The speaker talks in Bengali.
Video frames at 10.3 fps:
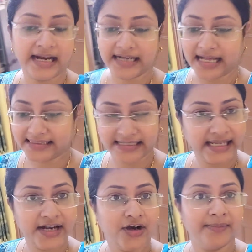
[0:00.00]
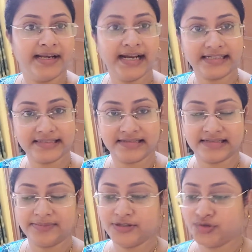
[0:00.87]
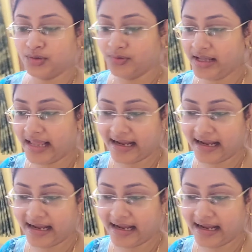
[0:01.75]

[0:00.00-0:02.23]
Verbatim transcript: আর কাল থেকে আর হবে না একটা সিস্টেমে চলবো